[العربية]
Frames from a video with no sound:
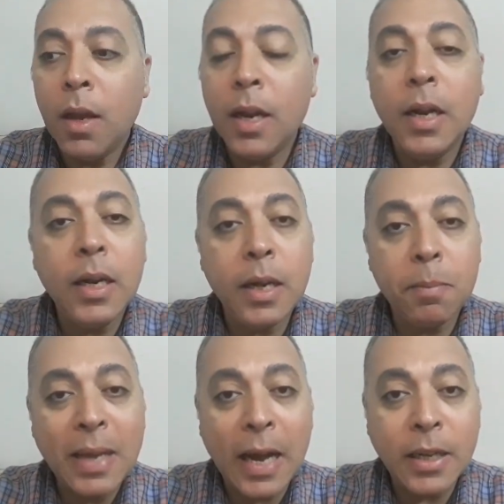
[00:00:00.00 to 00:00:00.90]
اللي
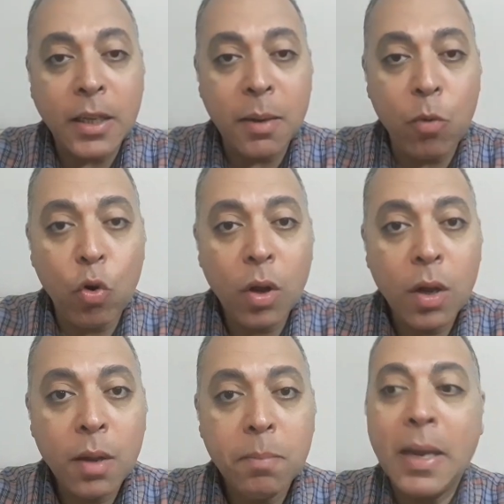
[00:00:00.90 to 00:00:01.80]
بيقدمه
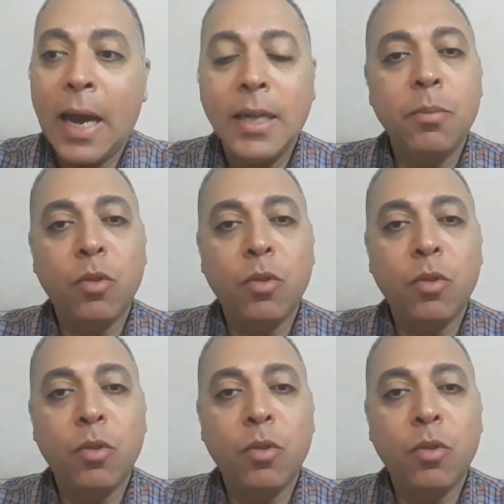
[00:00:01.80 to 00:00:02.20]
بيقدم